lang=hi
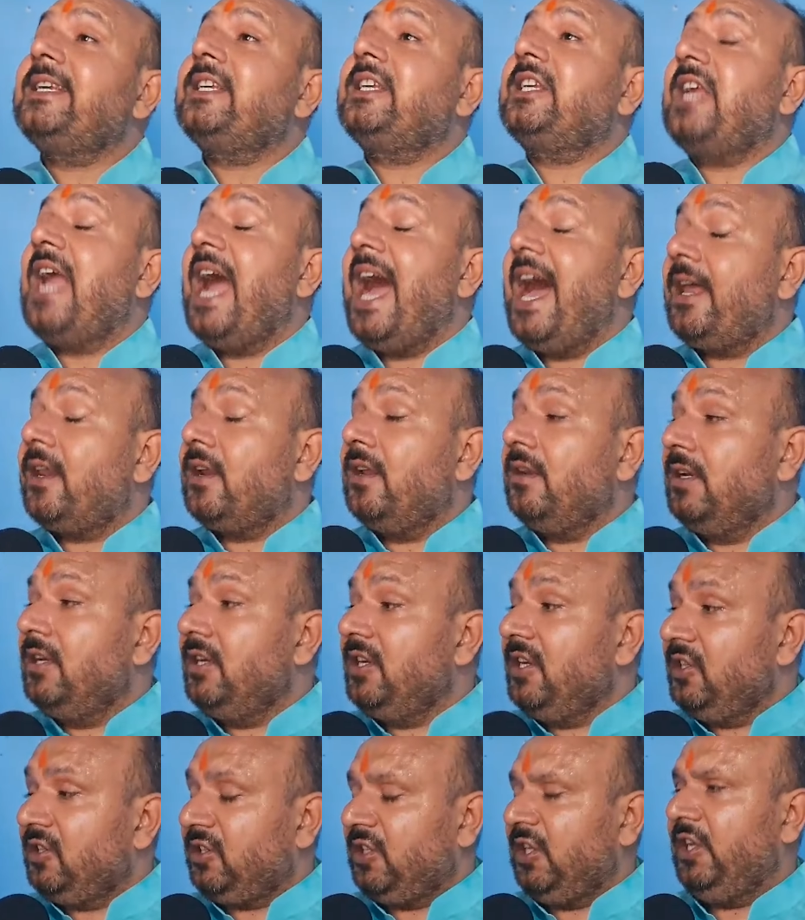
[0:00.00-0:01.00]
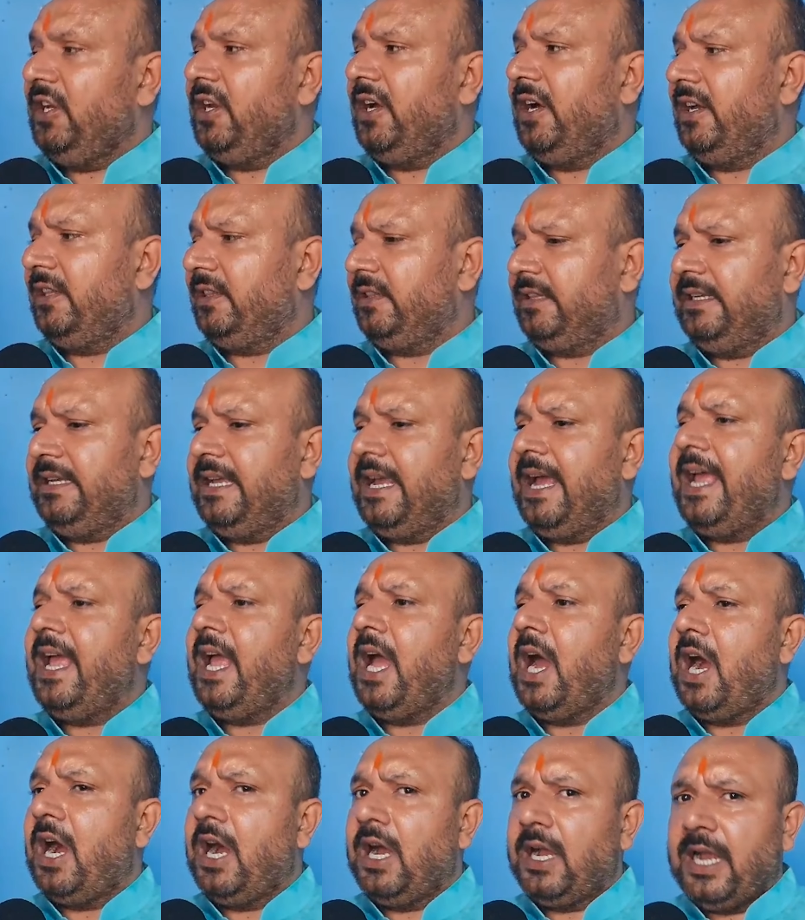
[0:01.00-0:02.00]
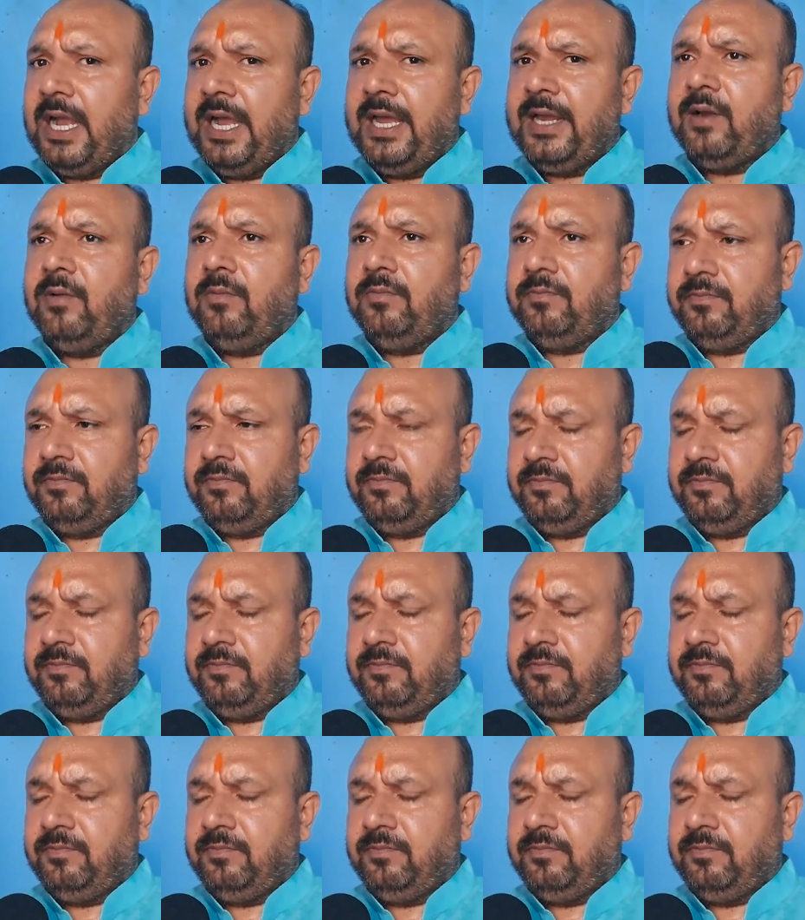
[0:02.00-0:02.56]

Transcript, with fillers: की क्या रणनीति रहती है अगर